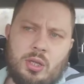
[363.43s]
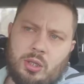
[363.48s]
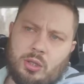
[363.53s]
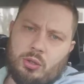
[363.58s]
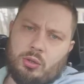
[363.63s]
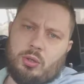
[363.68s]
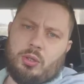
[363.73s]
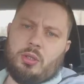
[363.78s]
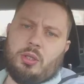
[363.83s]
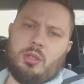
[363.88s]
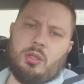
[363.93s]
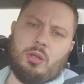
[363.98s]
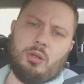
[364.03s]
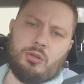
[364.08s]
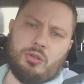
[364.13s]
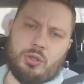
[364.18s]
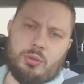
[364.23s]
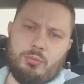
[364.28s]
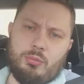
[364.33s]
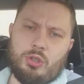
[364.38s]
to jedyne o
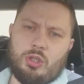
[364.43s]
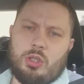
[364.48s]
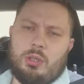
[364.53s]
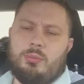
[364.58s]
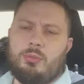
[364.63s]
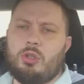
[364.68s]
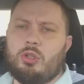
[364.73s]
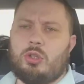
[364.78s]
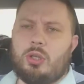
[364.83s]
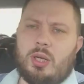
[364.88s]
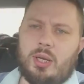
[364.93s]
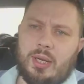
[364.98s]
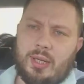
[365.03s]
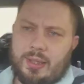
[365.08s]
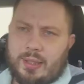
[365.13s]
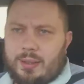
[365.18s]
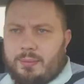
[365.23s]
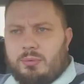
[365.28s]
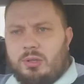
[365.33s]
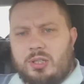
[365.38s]
czym myślimy to
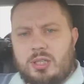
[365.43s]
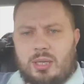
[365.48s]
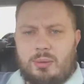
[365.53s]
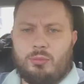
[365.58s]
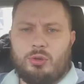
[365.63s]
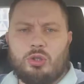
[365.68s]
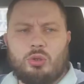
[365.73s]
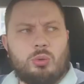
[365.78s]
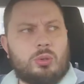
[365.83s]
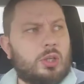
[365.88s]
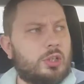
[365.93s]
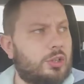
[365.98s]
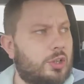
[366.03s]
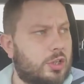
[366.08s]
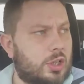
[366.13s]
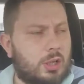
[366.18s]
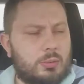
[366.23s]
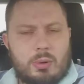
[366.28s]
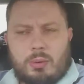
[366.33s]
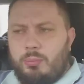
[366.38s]
toaleta. Tak samo jest tutaj,
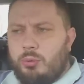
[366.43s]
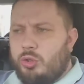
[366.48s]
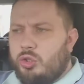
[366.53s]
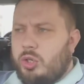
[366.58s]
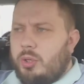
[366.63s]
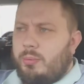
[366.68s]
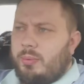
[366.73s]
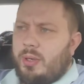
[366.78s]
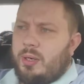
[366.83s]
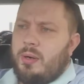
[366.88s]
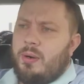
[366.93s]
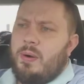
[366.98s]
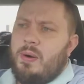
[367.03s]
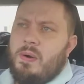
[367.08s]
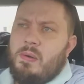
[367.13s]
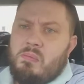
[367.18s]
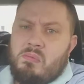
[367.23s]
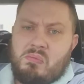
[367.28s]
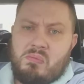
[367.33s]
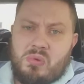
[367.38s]
dziecko ma potrzebę
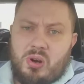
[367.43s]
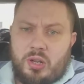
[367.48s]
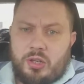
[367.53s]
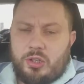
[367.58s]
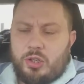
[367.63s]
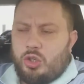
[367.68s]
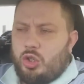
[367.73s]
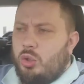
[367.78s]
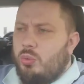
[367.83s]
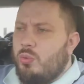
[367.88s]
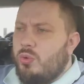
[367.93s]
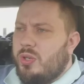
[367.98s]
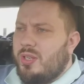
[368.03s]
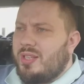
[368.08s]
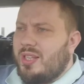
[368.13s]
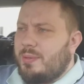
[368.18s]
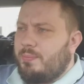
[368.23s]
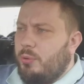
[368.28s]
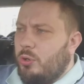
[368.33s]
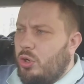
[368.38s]
i gdzie się musi
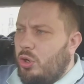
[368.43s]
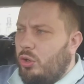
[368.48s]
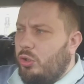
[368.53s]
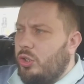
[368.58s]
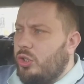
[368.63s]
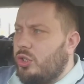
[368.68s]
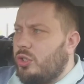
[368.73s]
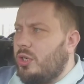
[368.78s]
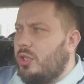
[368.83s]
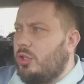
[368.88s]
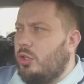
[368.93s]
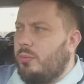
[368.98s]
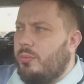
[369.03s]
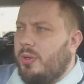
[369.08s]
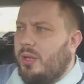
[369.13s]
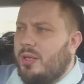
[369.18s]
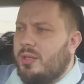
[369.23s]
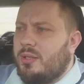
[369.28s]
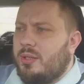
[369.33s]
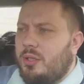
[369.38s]
zaspokoić.
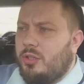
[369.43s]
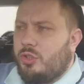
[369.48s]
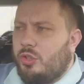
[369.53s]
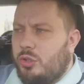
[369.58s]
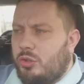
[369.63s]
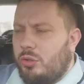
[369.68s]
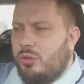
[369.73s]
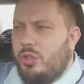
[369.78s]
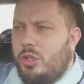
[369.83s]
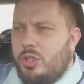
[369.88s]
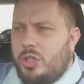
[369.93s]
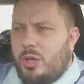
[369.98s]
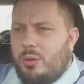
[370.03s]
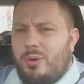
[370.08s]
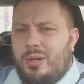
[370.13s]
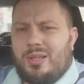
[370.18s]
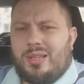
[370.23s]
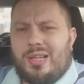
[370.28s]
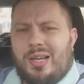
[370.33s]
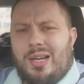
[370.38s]
Natomiast czy to nie
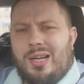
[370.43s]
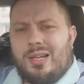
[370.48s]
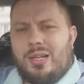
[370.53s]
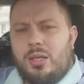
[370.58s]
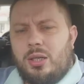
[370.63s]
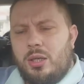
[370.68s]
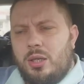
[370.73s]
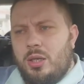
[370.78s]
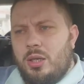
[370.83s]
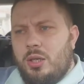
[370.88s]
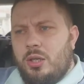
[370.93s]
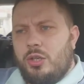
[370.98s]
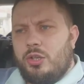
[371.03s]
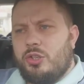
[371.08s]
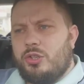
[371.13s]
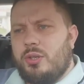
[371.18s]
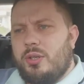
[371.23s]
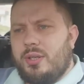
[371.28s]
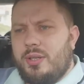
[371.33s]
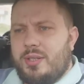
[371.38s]
działa tak,
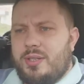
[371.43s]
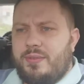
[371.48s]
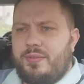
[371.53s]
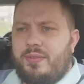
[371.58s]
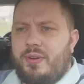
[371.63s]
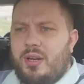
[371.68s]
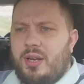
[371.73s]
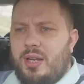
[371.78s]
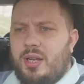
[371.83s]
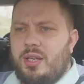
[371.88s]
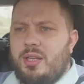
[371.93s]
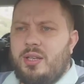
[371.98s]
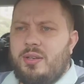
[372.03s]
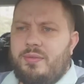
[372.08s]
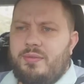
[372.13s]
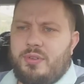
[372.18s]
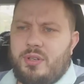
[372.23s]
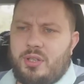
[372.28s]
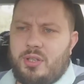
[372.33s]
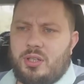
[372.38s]
że zwalanie
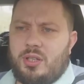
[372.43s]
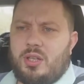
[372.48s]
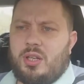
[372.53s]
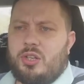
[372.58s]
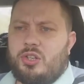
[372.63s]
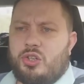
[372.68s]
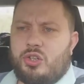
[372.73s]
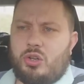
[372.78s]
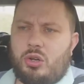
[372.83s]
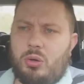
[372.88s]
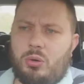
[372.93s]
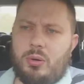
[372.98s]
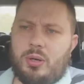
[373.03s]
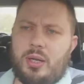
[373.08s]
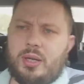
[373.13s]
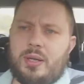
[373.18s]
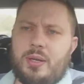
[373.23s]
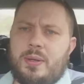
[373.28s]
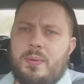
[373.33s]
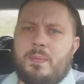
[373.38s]
winy na
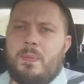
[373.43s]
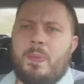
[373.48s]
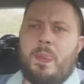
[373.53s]
szkołę,